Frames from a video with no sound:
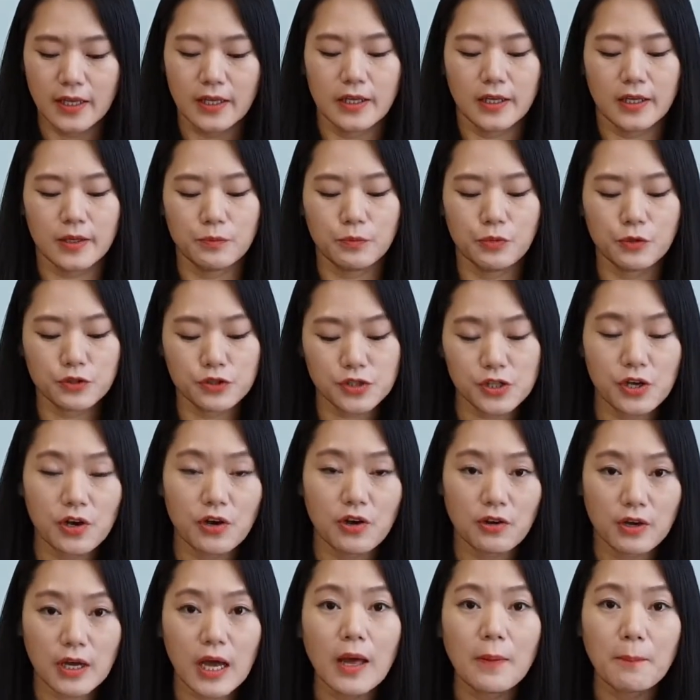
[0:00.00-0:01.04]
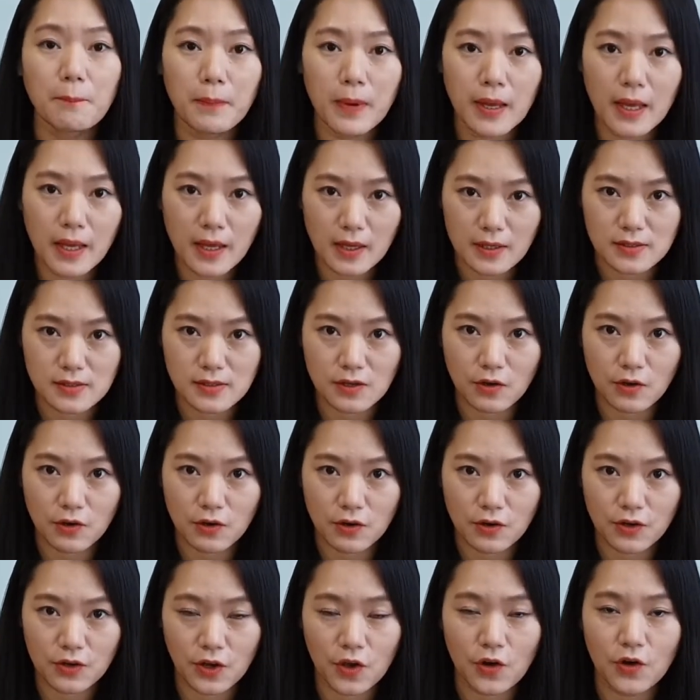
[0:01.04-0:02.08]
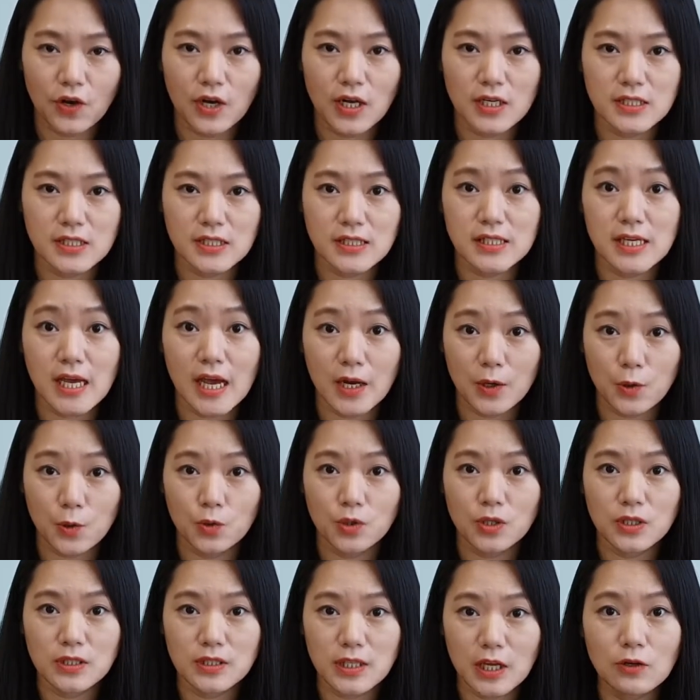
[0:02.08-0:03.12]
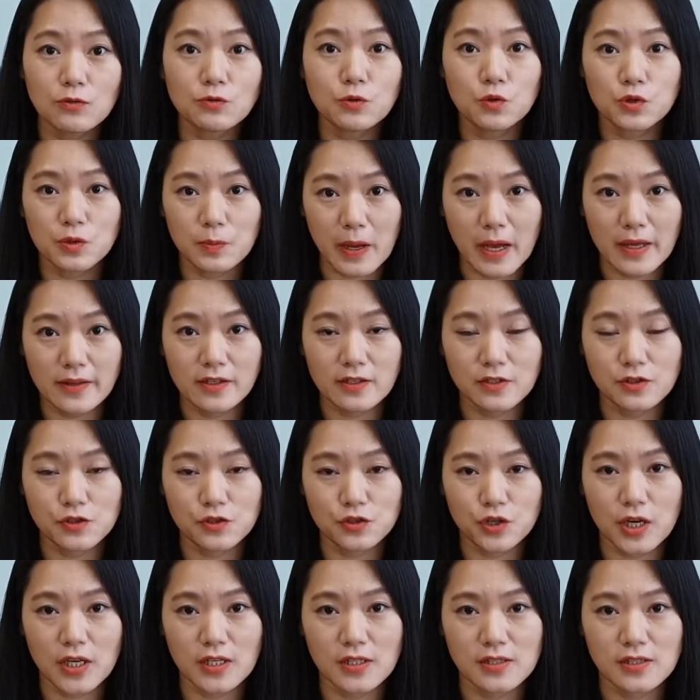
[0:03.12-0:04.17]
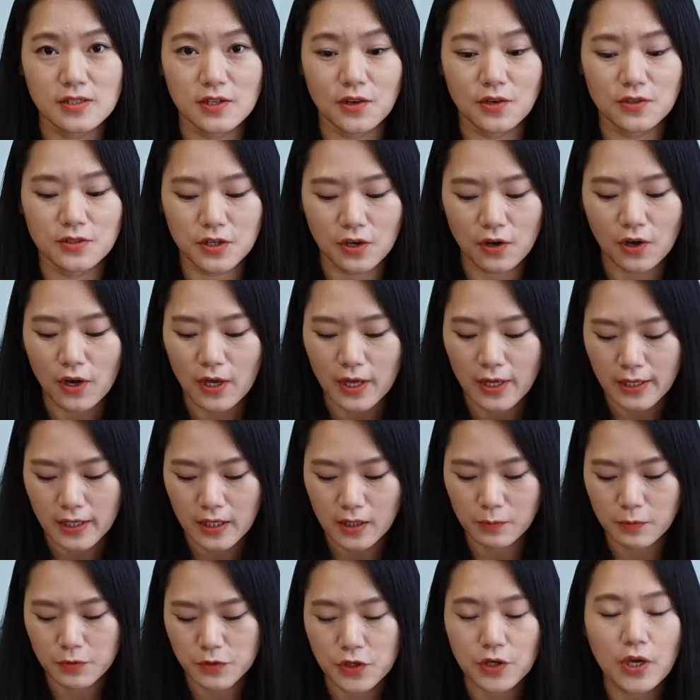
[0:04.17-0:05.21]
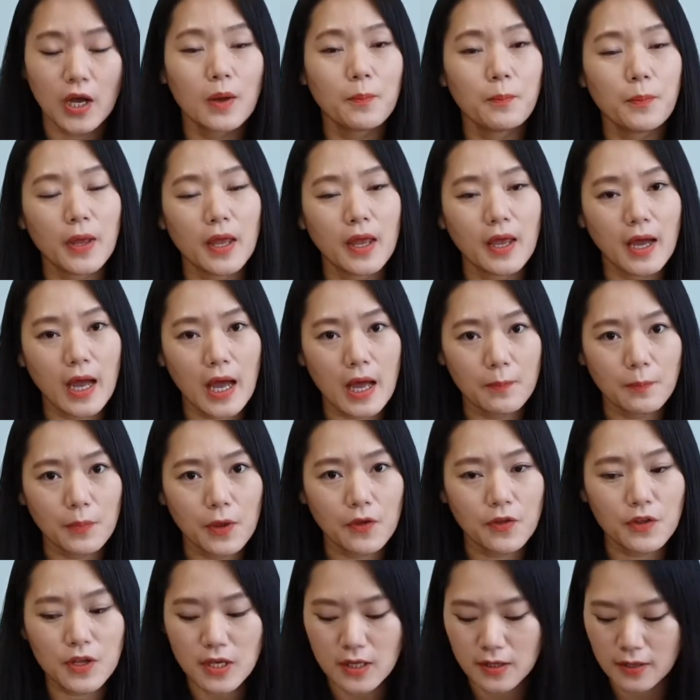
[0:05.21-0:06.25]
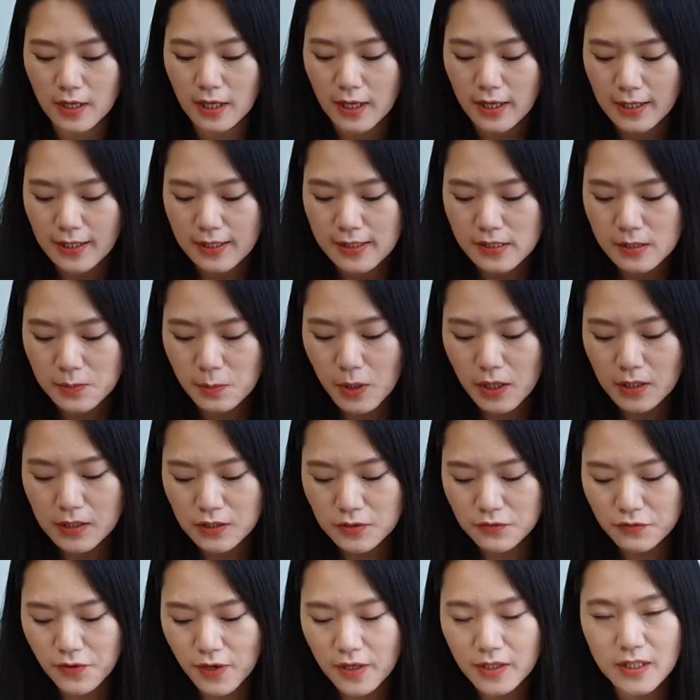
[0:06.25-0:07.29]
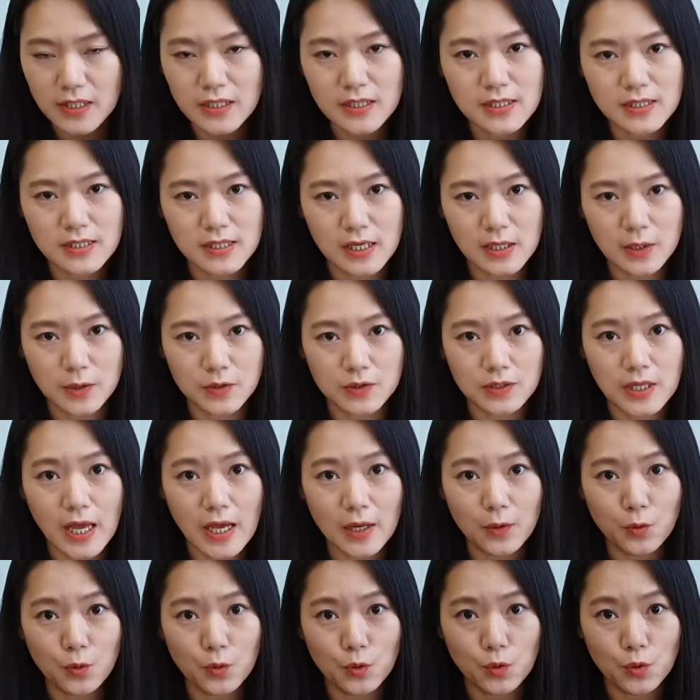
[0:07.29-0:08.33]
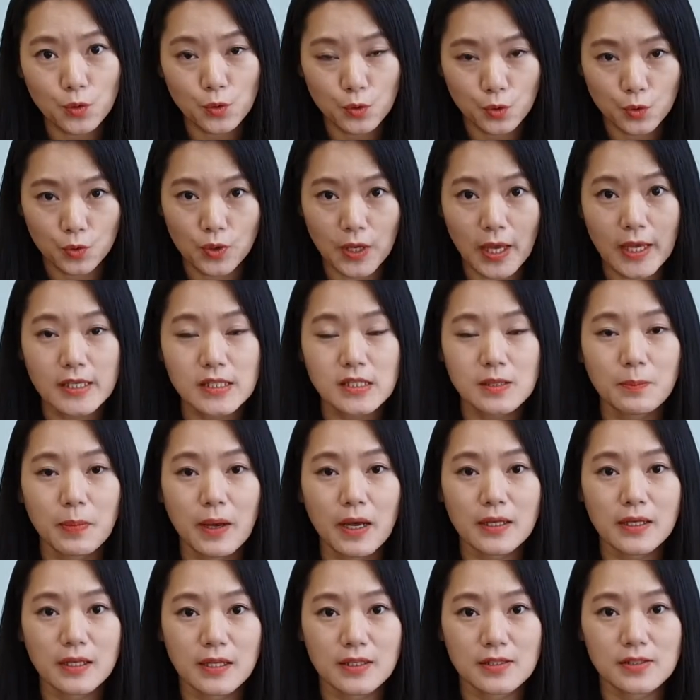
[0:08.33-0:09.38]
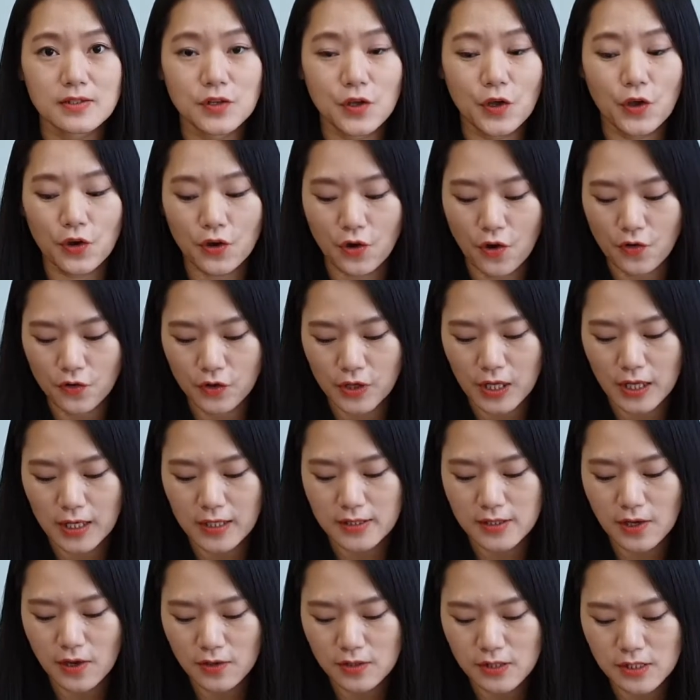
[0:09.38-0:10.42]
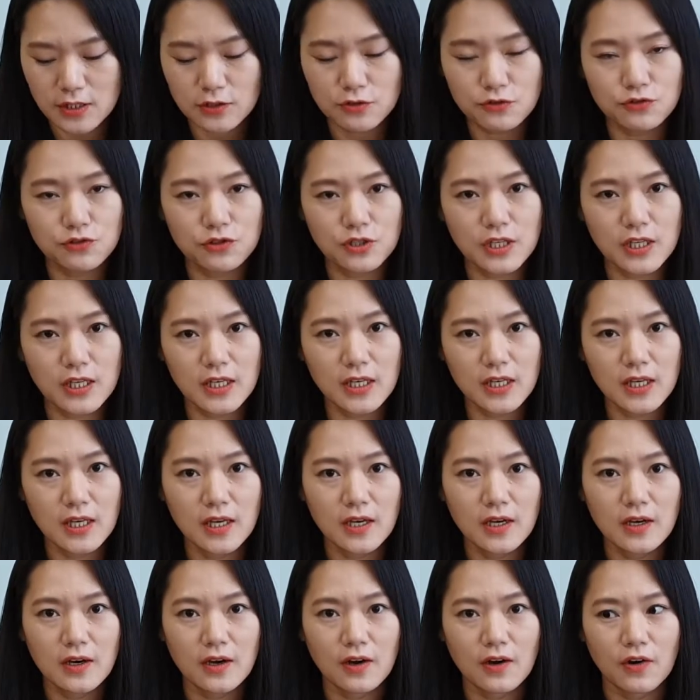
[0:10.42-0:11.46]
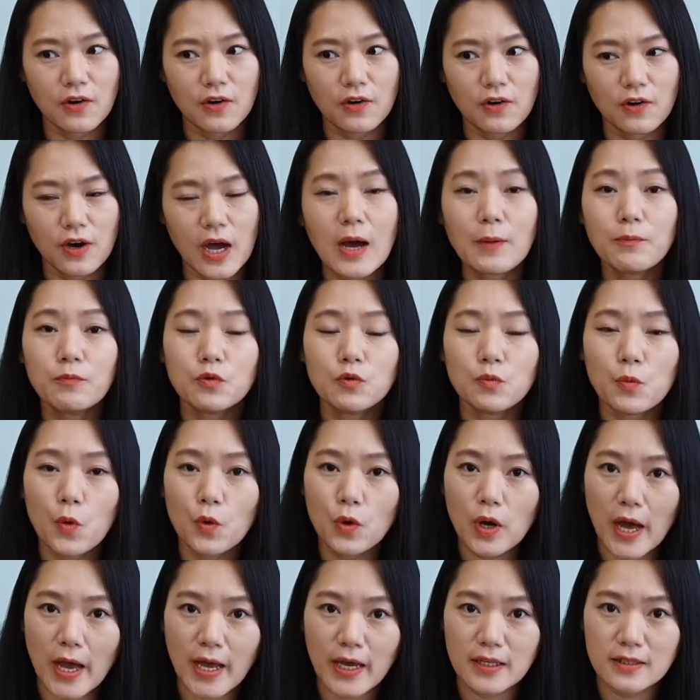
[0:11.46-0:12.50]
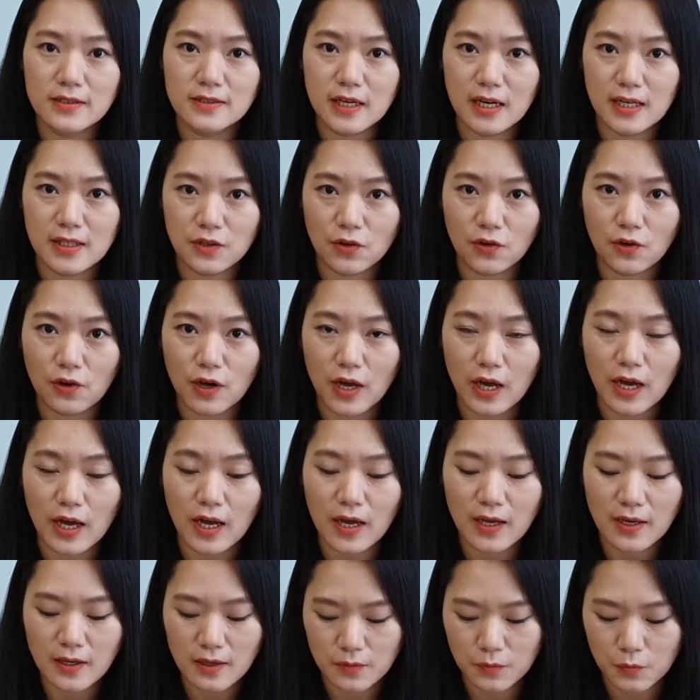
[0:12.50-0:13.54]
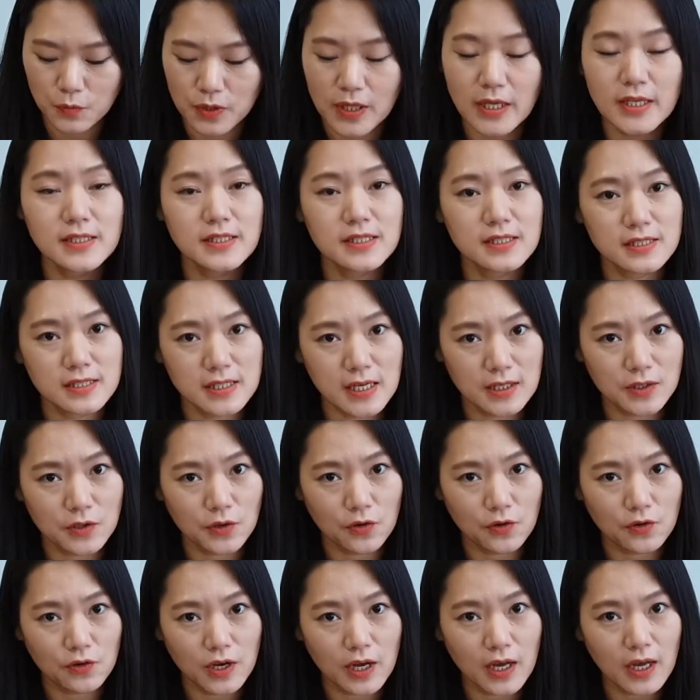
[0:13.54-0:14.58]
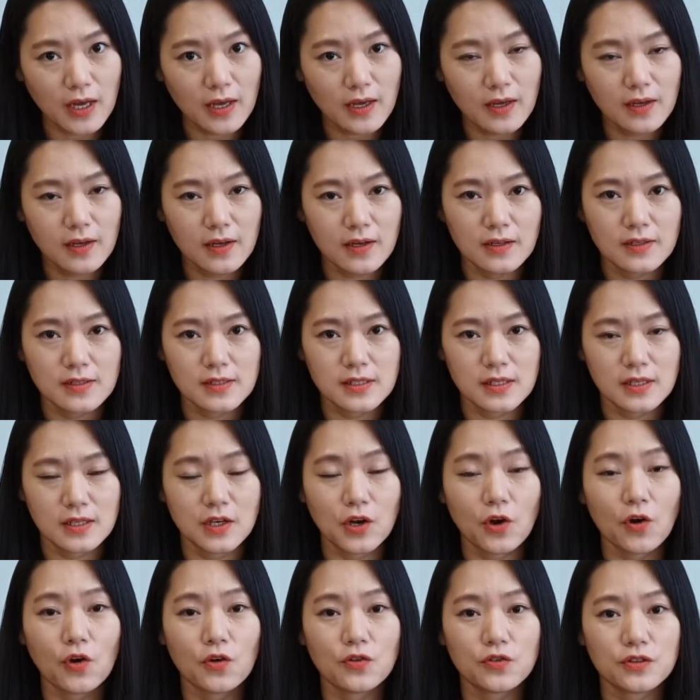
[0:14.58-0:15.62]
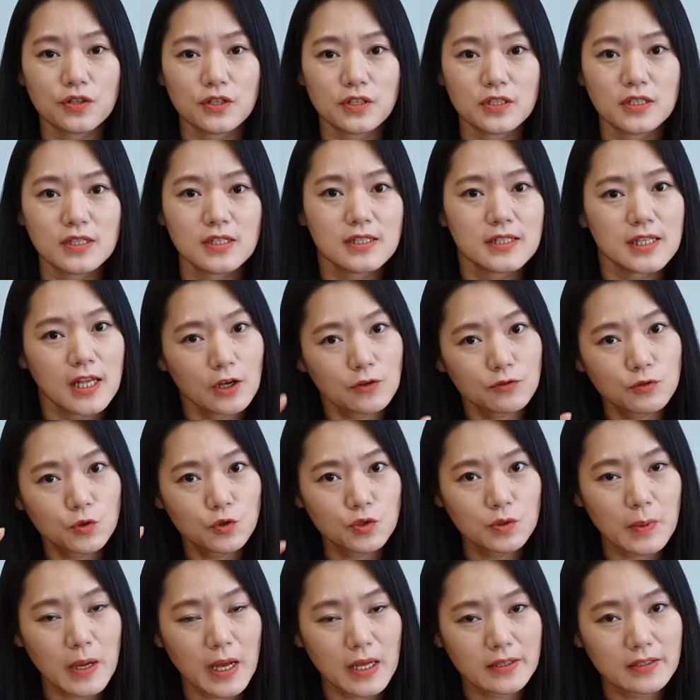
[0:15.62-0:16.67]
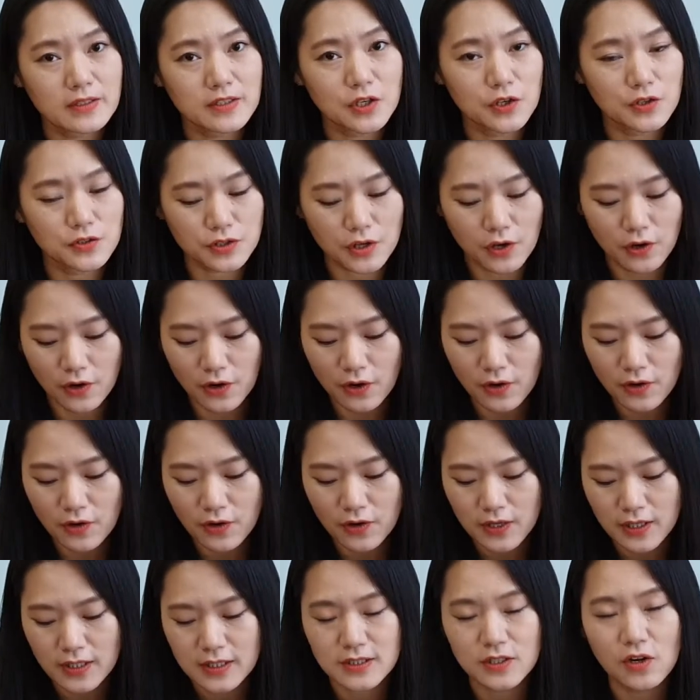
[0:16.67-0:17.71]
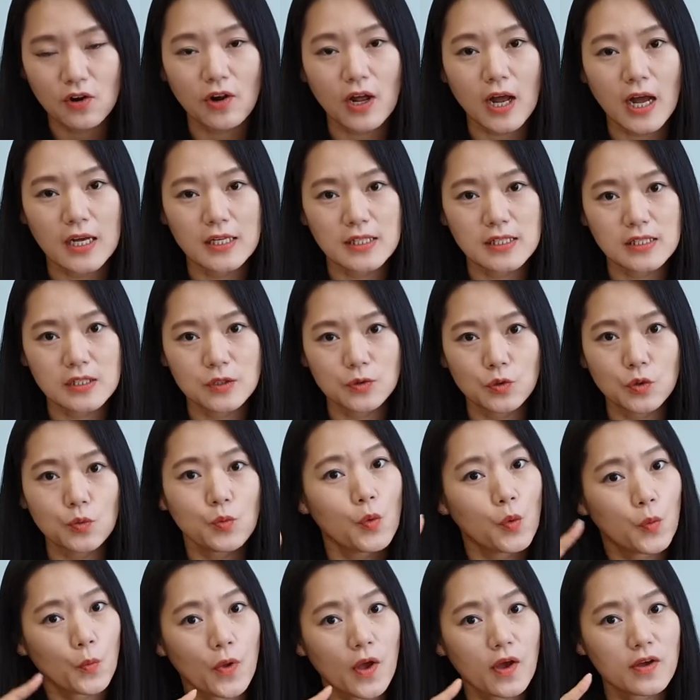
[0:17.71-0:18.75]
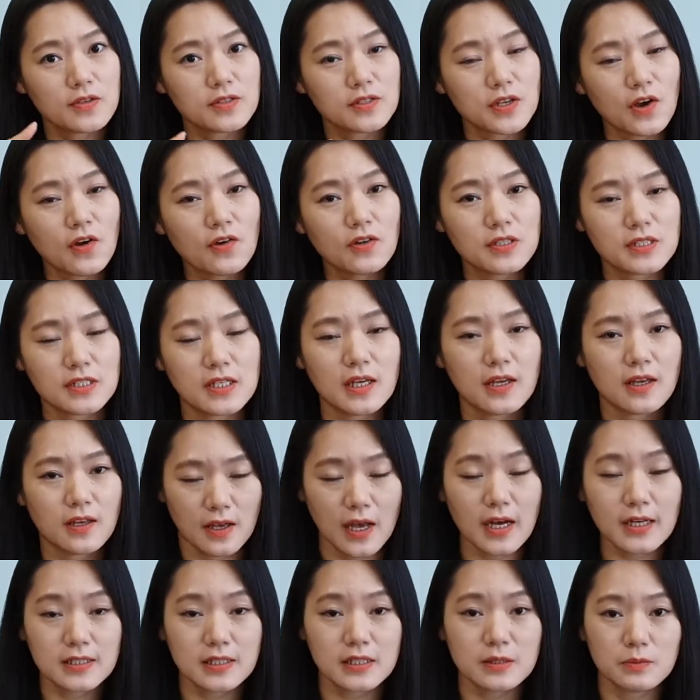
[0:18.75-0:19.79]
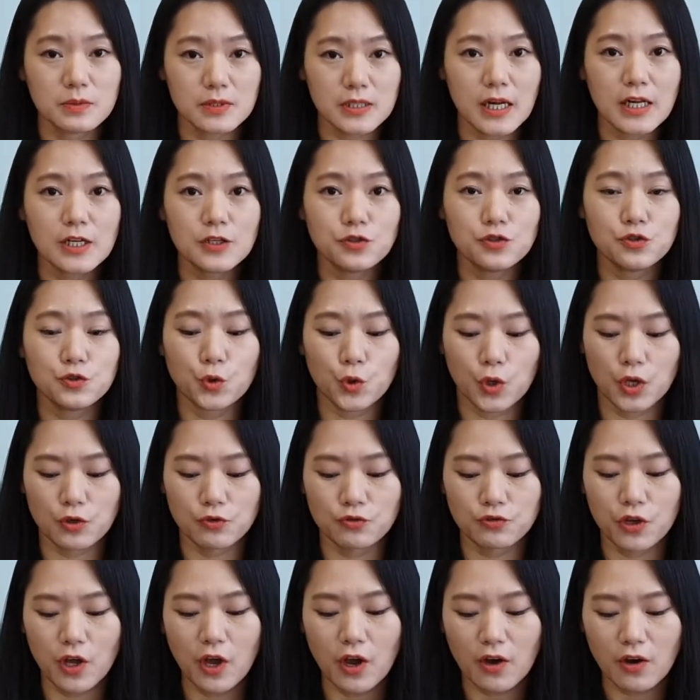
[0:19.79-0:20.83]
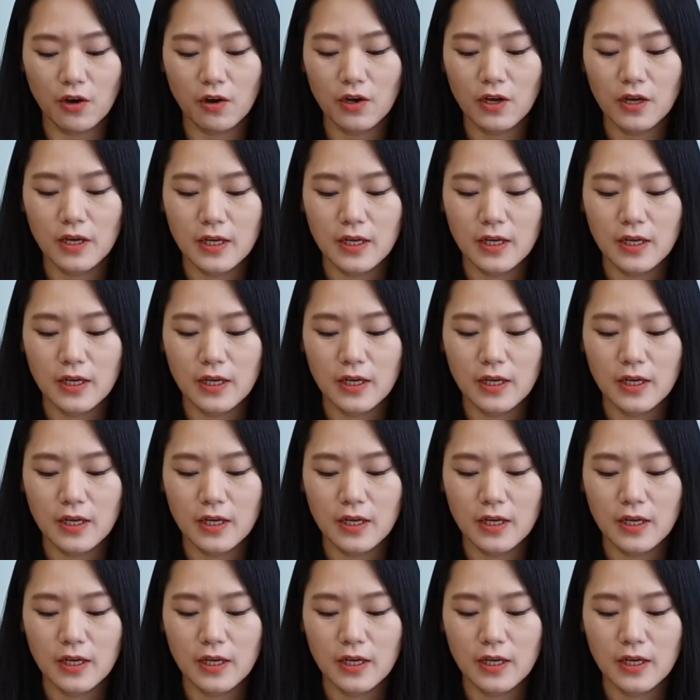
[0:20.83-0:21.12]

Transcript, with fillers: 이퓨처 카페에서 여러 가지 자료를 다운로드 받을 수가 있어요. 그래서 이퓨처 카페에 가면은 스마트 파닉스라고 따로 게시판이 있어요. 거기에서 친구들이 어, 학부모 가이드라던가 테스트라던가 이제 이런 것들을 다운로드 받으셔서 그걸 가지고 보면서 이제 학습을 할 수도 있고요.